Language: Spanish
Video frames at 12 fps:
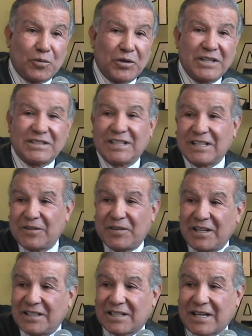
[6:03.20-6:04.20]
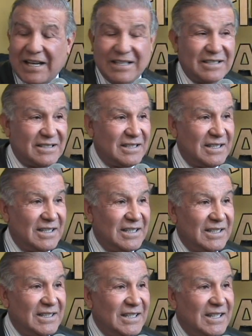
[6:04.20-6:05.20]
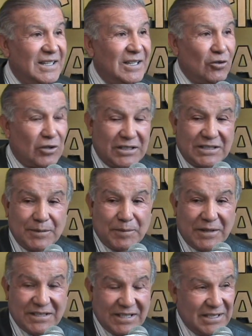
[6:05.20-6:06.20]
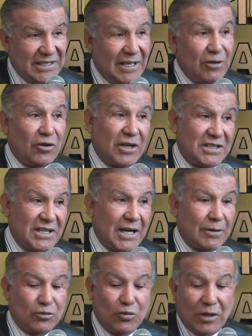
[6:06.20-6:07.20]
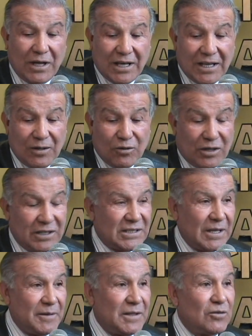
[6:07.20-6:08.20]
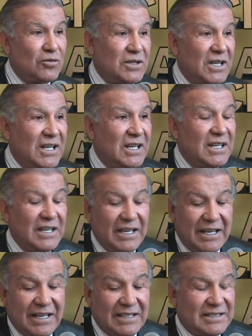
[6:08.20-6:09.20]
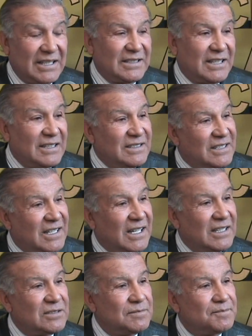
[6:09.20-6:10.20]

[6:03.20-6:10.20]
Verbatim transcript: puede ser diferentes calles. Lo que se presenta y lo que se captura es lo que está viendo usted en esta estadística.